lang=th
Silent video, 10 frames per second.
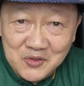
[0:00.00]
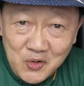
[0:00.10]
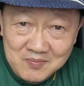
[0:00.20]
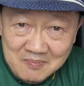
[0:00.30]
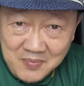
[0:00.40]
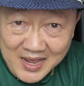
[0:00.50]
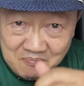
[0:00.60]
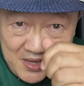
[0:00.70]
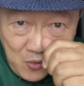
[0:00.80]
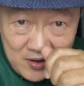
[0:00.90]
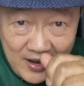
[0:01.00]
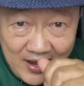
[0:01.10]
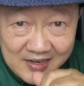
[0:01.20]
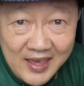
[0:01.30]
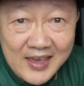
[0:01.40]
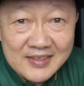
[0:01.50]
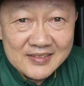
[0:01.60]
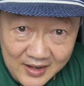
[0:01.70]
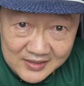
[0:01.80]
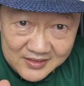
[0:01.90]
จนมาตายไปหกห้านี่เอง
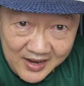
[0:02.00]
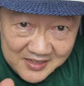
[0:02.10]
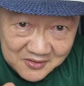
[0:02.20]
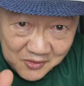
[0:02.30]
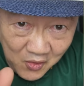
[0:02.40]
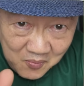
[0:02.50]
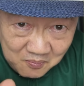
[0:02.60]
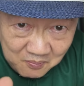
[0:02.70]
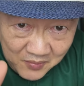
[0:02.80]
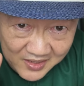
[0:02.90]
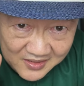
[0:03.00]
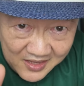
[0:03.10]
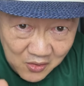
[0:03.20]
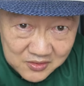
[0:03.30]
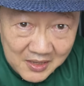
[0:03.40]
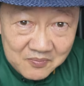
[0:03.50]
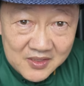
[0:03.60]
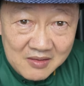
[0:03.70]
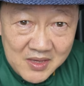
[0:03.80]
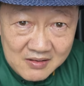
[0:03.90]
หลังจากทั้งสอง ไปเที่ยวทิป
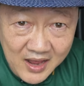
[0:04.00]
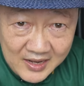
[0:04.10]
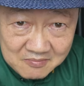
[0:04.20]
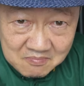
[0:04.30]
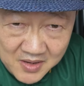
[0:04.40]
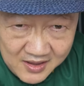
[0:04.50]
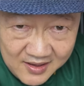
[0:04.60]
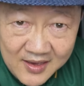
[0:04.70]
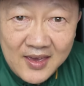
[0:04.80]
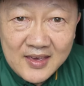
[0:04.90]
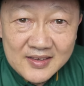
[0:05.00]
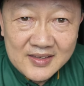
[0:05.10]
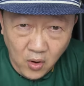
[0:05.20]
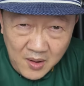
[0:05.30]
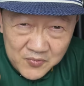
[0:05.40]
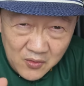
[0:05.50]
ที่มิราน แม้ ความส